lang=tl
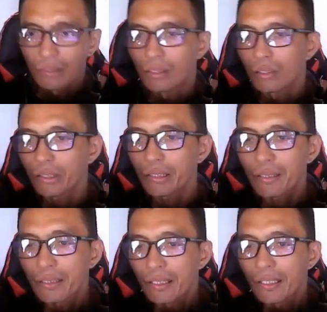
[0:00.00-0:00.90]
Okay?
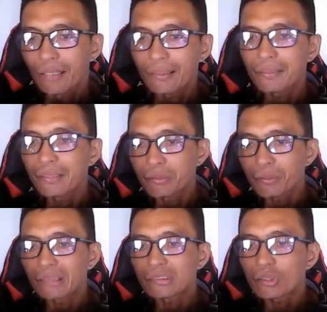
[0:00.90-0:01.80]
And then dito
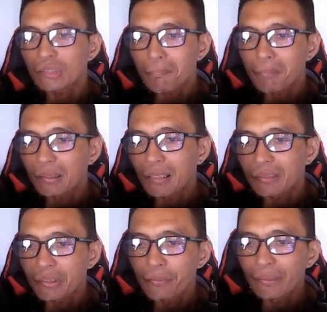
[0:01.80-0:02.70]
guys, no, tap lang
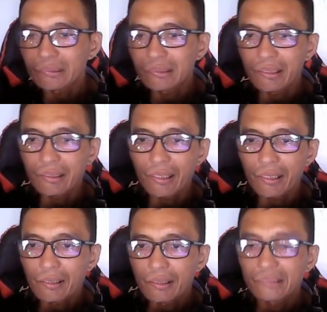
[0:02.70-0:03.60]
natin
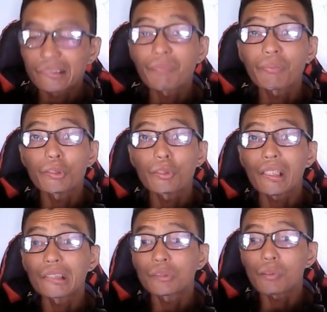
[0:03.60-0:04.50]
USDT. It's up on nyo
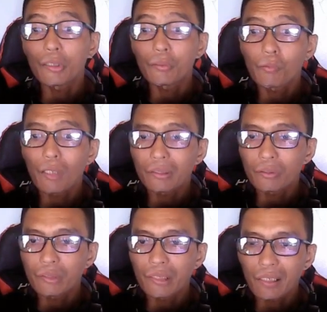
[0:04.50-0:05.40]
guys no, kung anong wallet
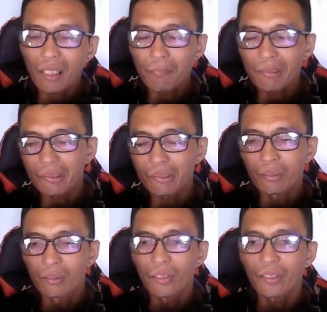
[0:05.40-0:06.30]
yung ginagamit
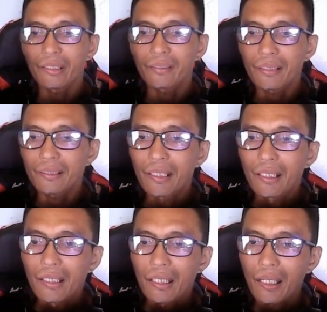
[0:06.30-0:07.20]
niyo. Okay? And then
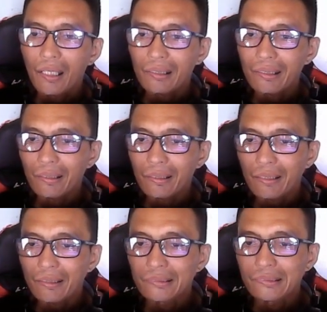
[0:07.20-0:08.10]
uh, click lang
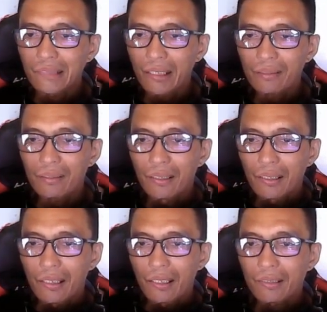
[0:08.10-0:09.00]
natin send.
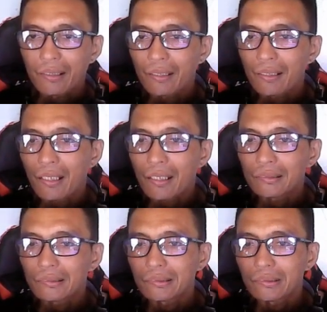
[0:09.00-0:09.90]
And then
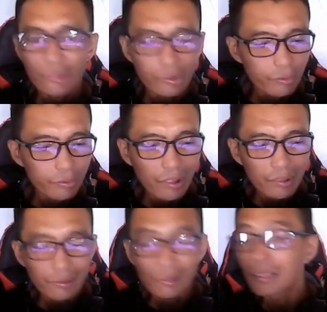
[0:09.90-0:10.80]
uh, dito yung
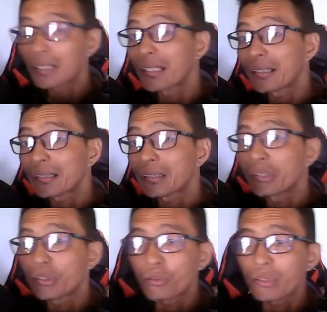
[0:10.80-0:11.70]
nat lagay natin
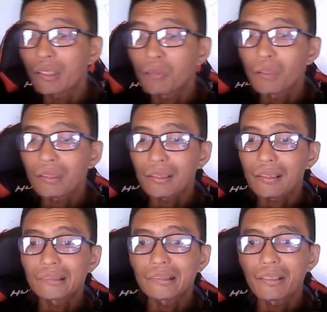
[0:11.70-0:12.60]
dito yung kanilang wallet
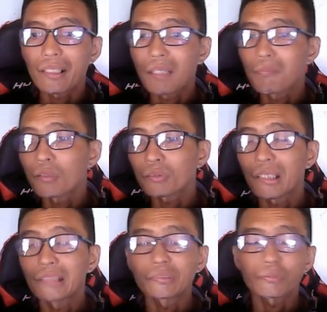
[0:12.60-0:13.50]
address and then amount
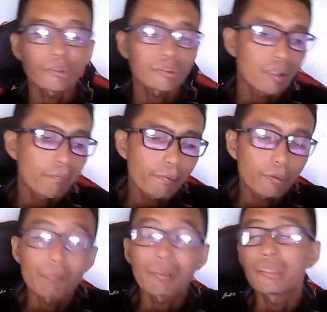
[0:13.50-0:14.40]
guys. For example,
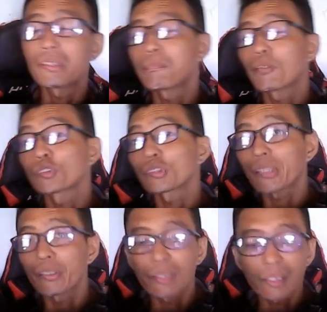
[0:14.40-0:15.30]
kung magde-deposit
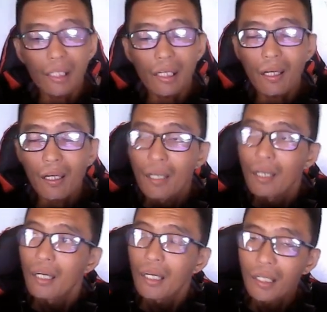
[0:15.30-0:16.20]
kayo ng uh,
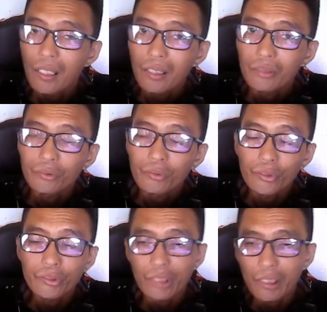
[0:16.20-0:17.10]
uh,
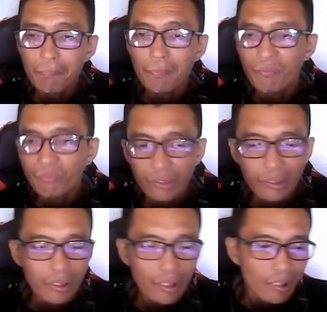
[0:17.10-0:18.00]
30,
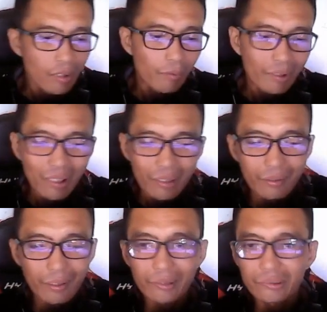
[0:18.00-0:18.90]
50,
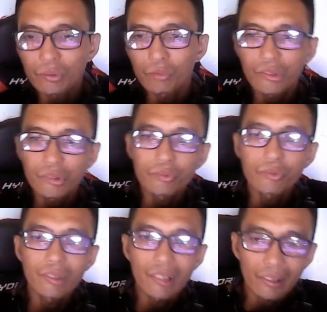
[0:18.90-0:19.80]
100, so dito
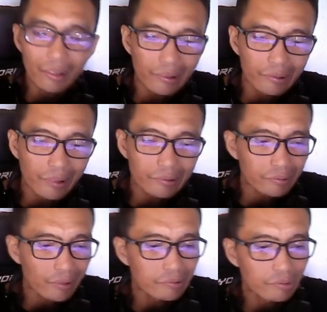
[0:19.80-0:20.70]
nyo ilalagay
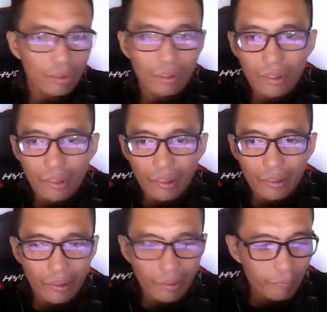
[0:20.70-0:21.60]
guys, guys no?
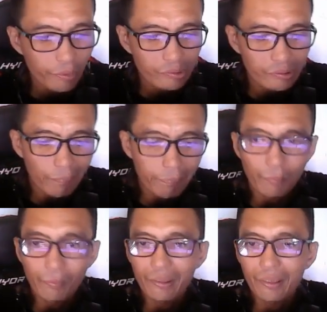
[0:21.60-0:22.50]
Ayan, for example,
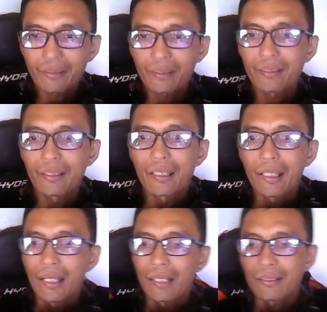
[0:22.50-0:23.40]
100.
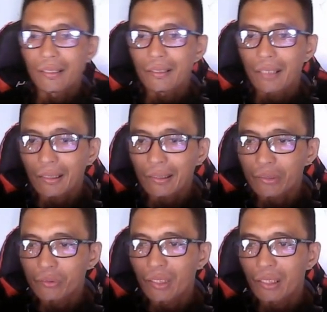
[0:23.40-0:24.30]
And then uh,
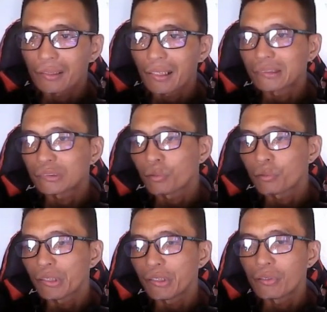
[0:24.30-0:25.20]
click nyo na lang guys,
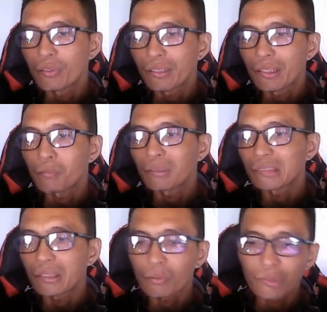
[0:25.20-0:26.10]
continue. And then once
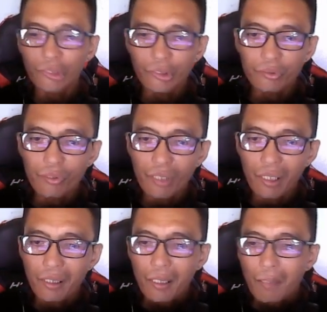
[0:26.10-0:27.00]
na na-continue nyo na,
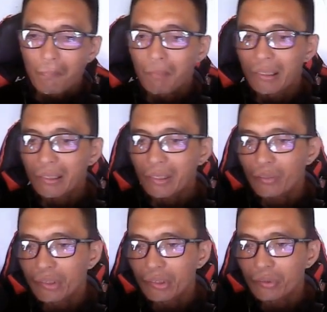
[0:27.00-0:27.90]
balik
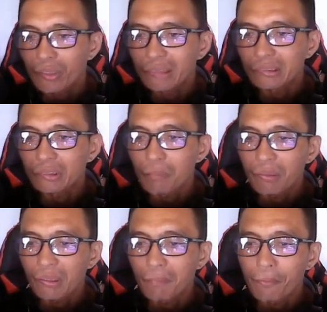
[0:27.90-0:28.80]
kayo dito guys no,
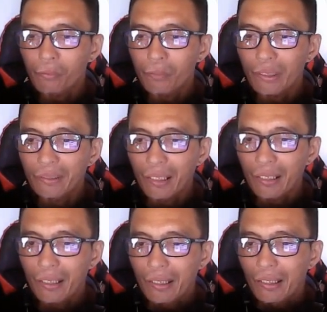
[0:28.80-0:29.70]
pag na-forward na.